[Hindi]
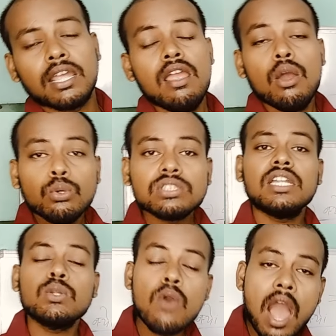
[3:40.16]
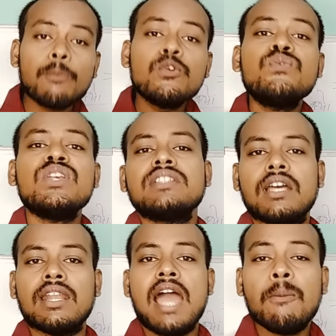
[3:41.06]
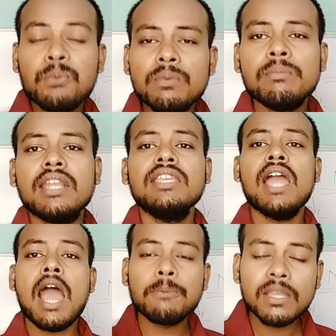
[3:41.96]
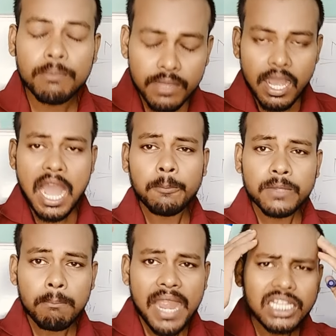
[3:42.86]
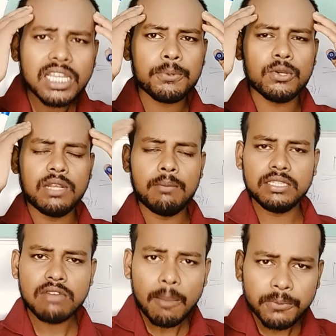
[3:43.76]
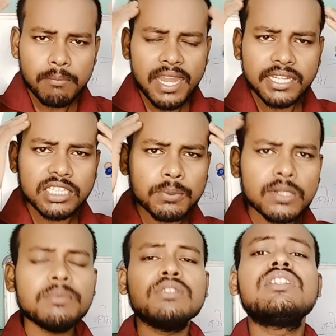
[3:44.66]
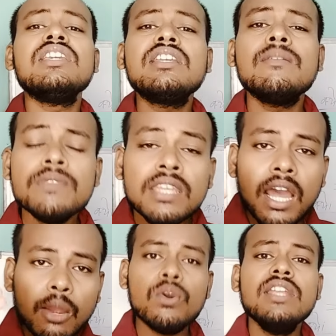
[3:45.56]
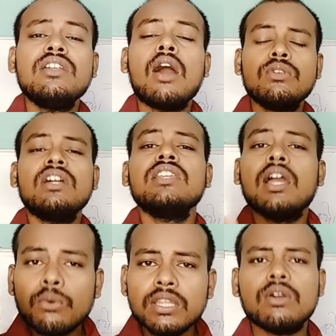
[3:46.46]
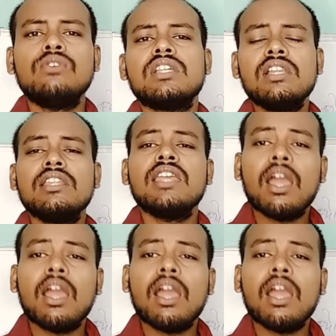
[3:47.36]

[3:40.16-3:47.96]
डर है उस डर को आपको फेस करना है आपको बीमारी है आपके आपके माइंड का प्रॉब्लम है तो आपके माइंड के अंदर प्रॉब्लम है तो ठीक कोई डॉक्टर या कोई काउंसलर